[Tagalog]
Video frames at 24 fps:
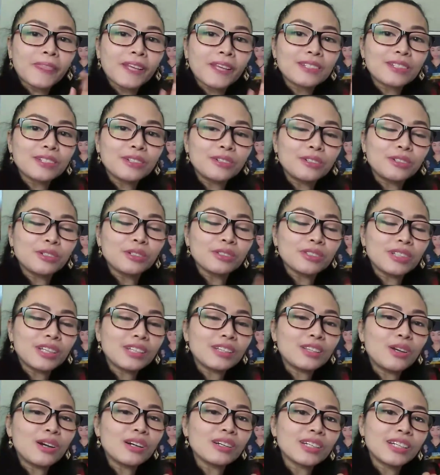So,
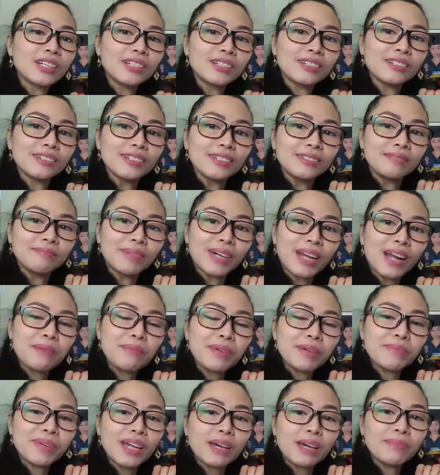tatlo ang nandun.
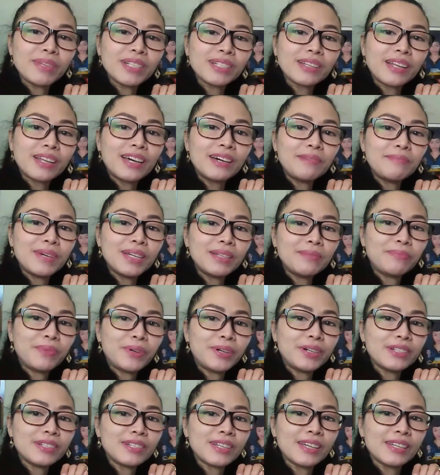Maraming maraming salamat
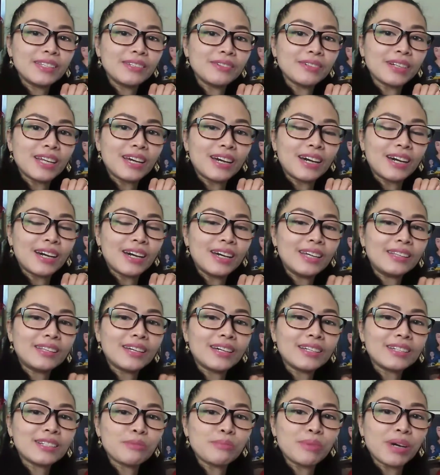po sa inyong lahat
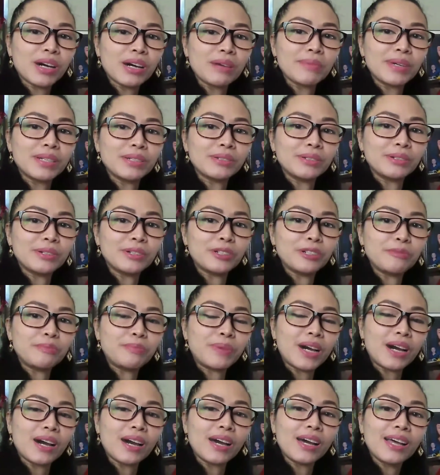at sa mga manunood
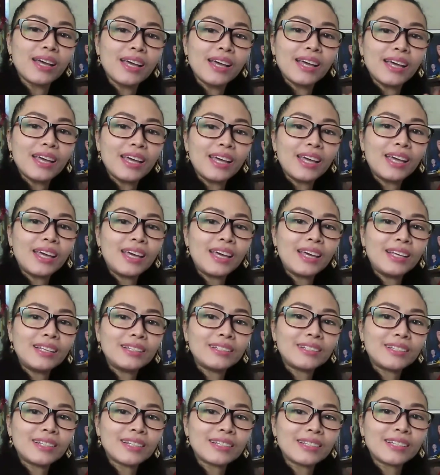pa.
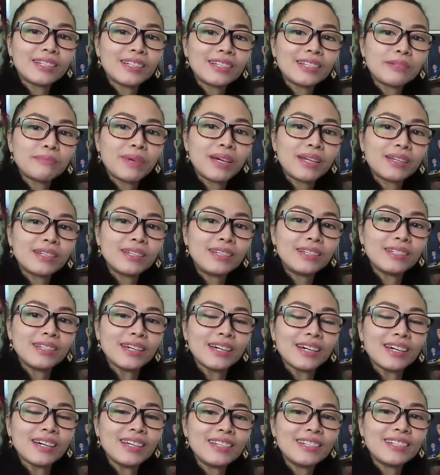And sa Tris
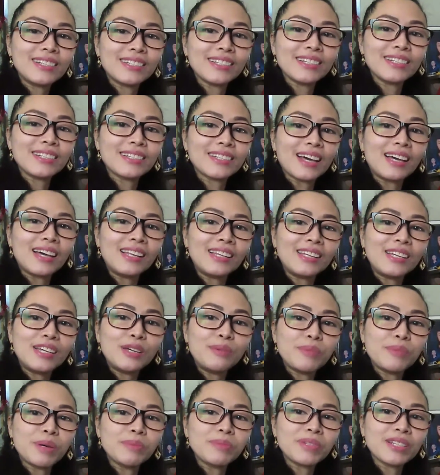Maria, Sis
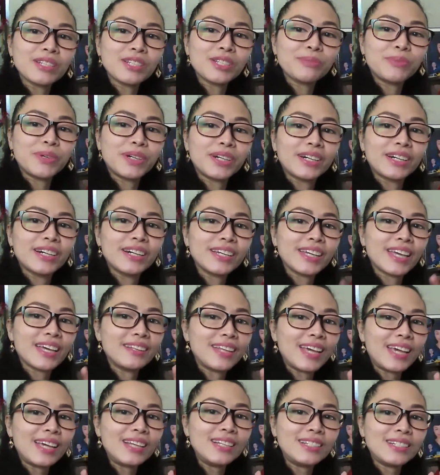Ali, Moms and Spark,
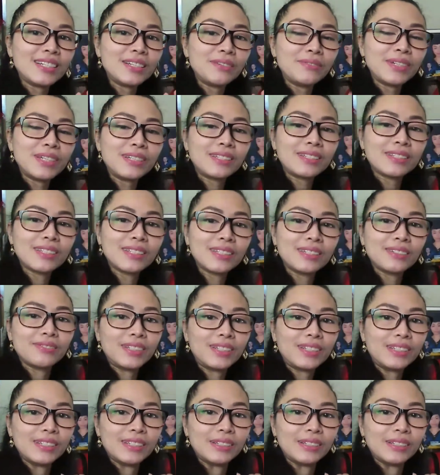at AGV TV.